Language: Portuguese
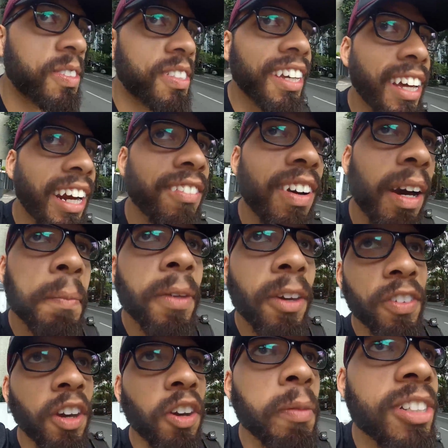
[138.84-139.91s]
consegui gravar porque
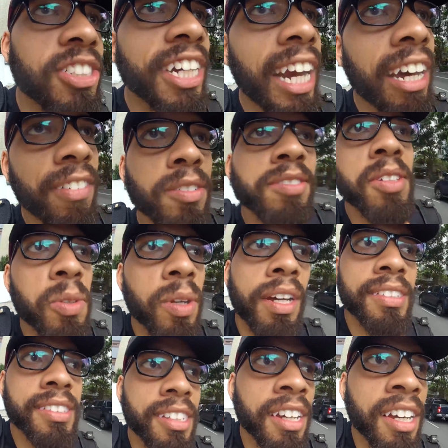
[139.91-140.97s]
eu fiquei com medo de gravar o
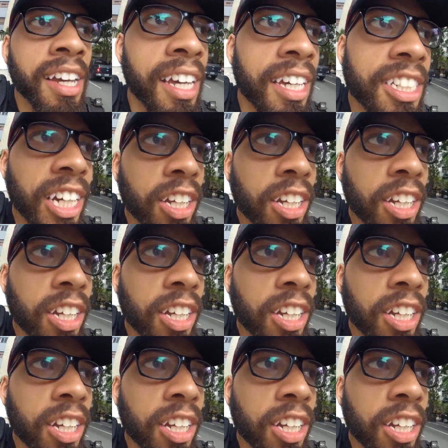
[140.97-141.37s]
segurança e